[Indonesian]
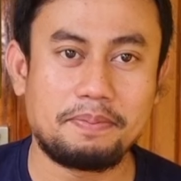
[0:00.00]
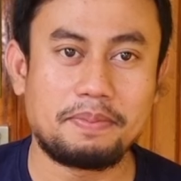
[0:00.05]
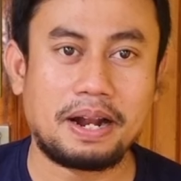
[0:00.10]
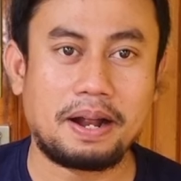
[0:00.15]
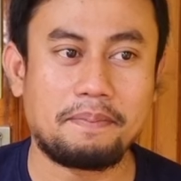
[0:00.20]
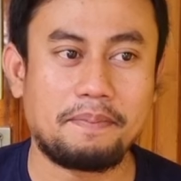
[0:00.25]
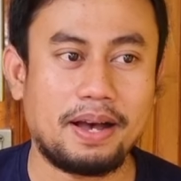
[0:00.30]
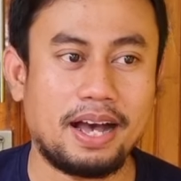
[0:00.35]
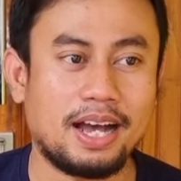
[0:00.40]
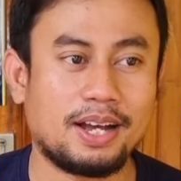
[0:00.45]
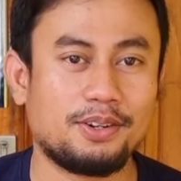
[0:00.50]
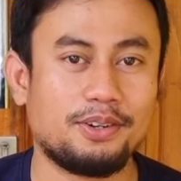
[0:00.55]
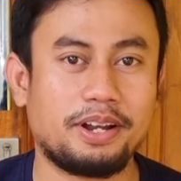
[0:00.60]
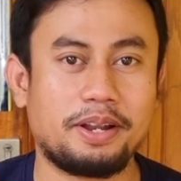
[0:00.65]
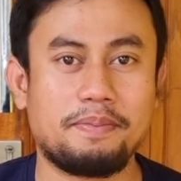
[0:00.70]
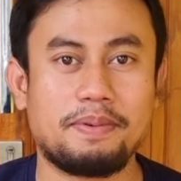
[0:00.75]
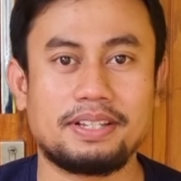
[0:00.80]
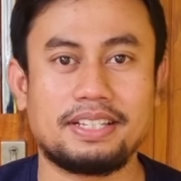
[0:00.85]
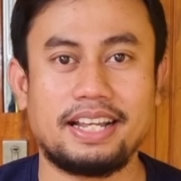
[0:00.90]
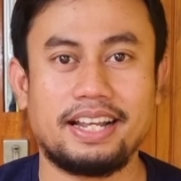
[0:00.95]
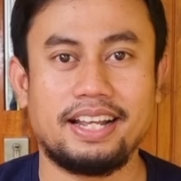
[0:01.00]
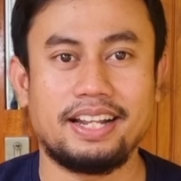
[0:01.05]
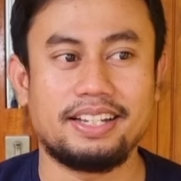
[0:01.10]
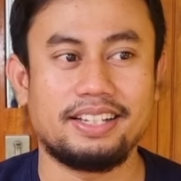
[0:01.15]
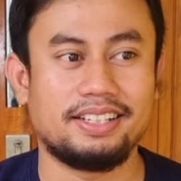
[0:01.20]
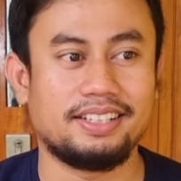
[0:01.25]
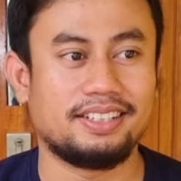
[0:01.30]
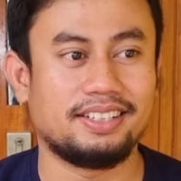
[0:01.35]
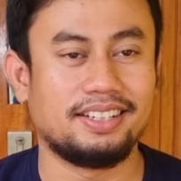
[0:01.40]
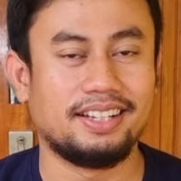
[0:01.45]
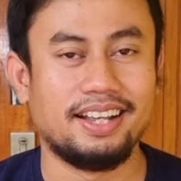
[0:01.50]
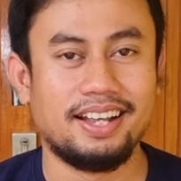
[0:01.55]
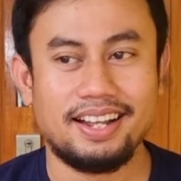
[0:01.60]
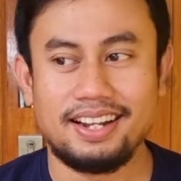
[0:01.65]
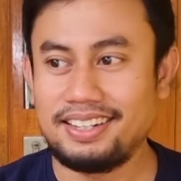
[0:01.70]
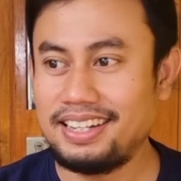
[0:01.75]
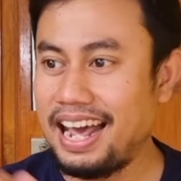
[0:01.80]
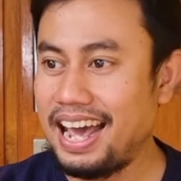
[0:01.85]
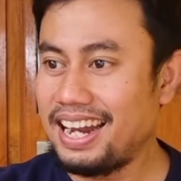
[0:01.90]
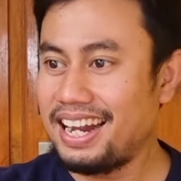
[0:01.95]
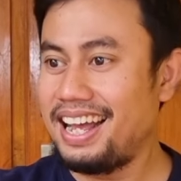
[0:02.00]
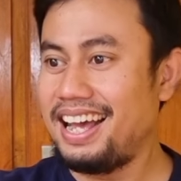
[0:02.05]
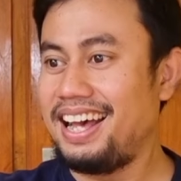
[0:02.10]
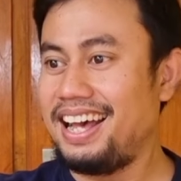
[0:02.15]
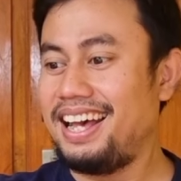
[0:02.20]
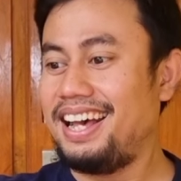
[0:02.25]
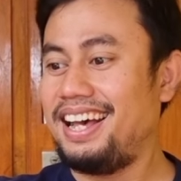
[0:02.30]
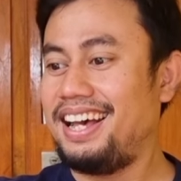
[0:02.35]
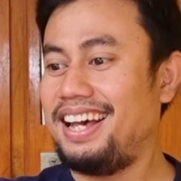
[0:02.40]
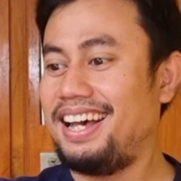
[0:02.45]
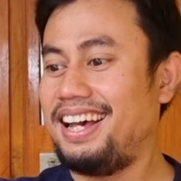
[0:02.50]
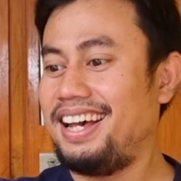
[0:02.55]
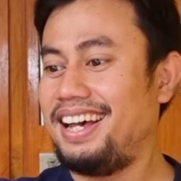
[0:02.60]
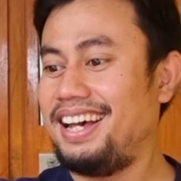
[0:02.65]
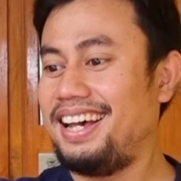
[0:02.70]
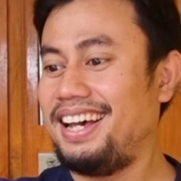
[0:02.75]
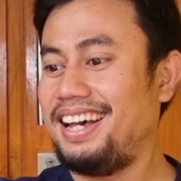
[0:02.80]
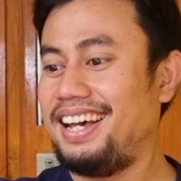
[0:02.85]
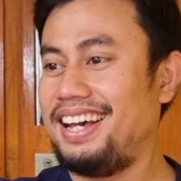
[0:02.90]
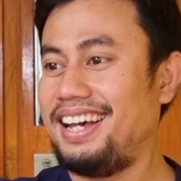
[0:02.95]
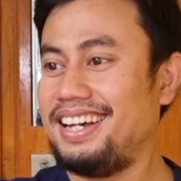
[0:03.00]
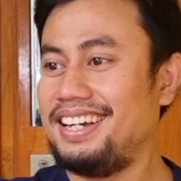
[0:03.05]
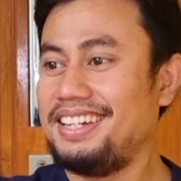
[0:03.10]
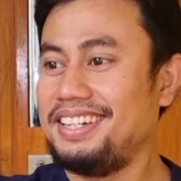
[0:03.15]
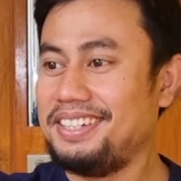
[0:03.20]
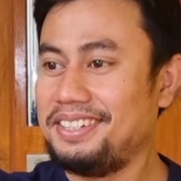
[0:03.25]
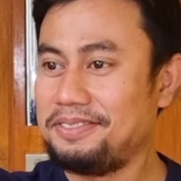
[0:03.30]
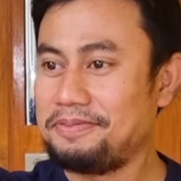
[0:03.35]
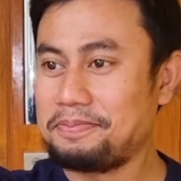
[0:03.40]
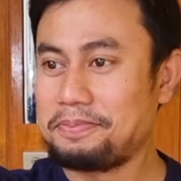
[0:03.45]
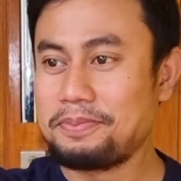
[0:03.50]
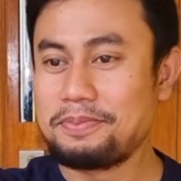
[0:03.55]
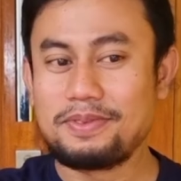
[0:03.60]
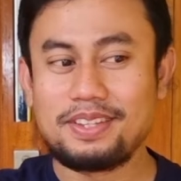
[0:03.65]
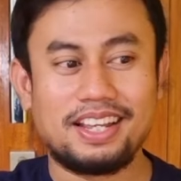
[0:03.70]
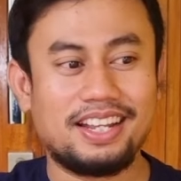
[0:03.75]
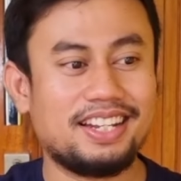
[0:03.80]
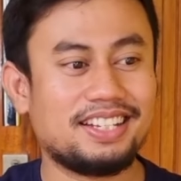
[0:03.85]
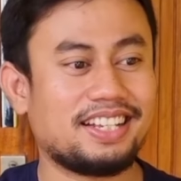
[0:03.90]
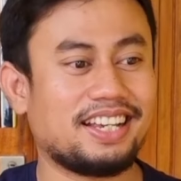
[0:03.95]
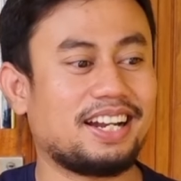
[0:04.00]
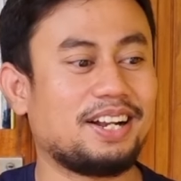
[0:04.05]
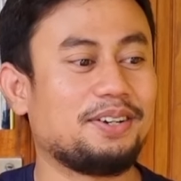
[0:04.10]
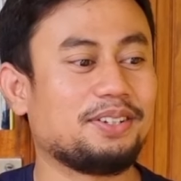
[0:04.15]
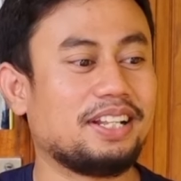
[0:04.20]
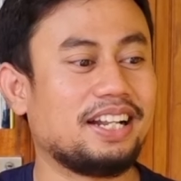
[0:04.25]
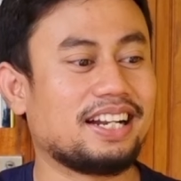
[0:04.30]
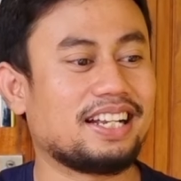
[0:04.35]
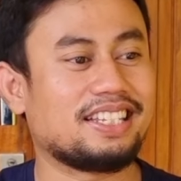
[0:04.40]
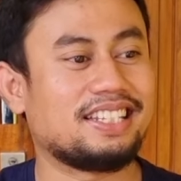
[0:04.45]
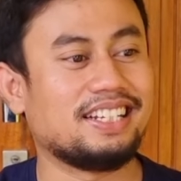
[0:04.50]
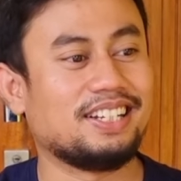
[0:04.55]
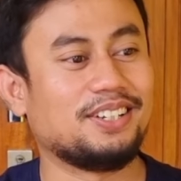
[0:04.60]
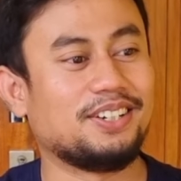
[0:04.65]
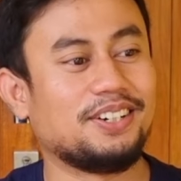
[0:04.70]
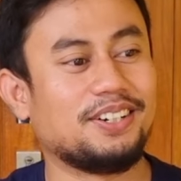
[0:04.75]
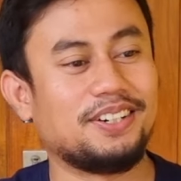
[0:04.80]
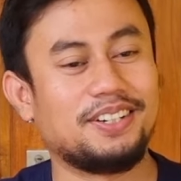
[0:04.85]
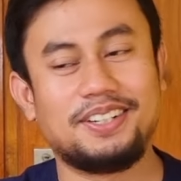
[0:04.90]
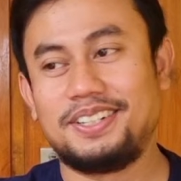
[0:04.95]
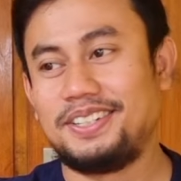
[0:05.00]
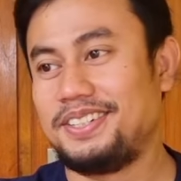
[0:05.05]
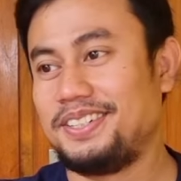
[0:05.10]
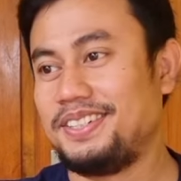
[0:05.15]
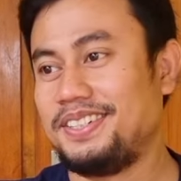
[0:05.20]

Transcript: beberapa aglonema saya nih. Tarang! Ini saya rawat dari kecil loh.